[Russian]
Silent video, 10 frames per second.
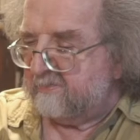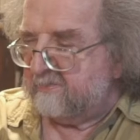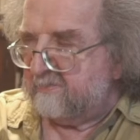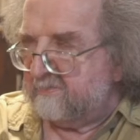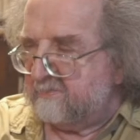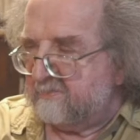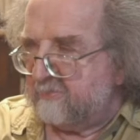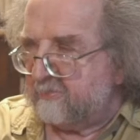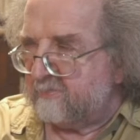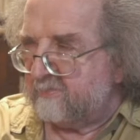Э,
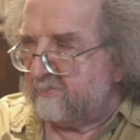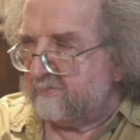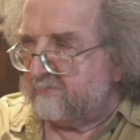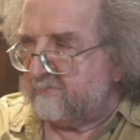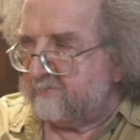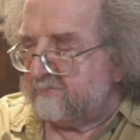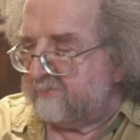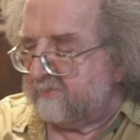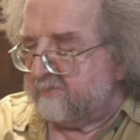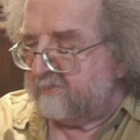вот. Э,
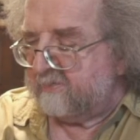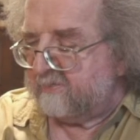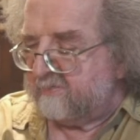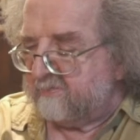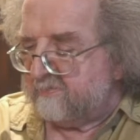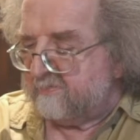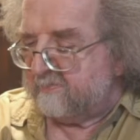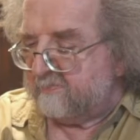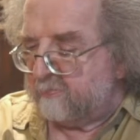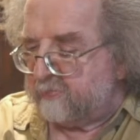
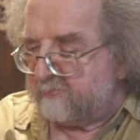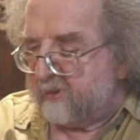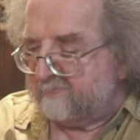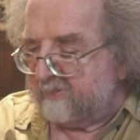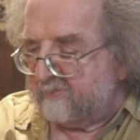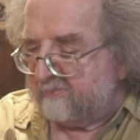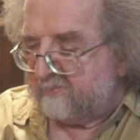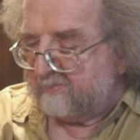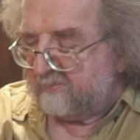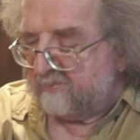ну, в общем, как бы